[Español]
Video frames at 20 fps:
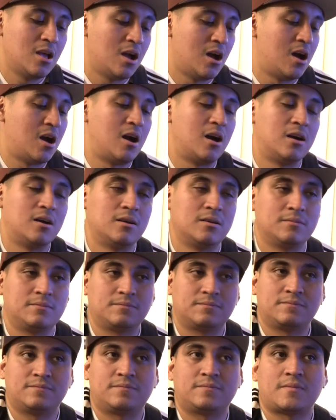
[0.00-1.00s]

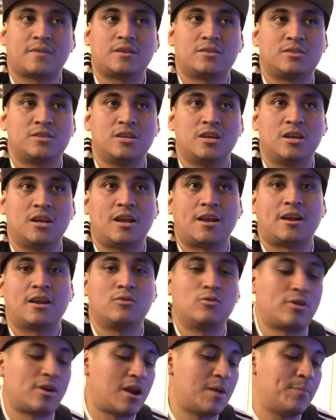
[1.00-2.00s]
Ah, si el
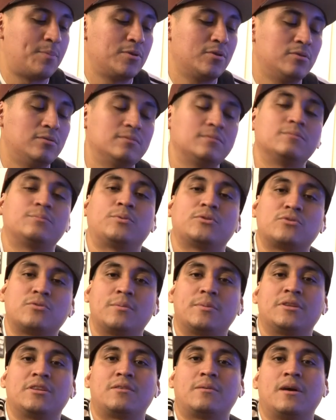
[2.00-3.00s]
arreglo es rápido, pues
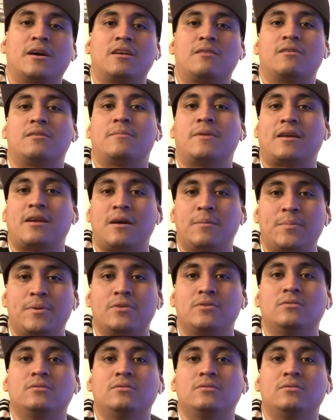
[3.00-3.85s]
obviamente te vas a grabar más rápido.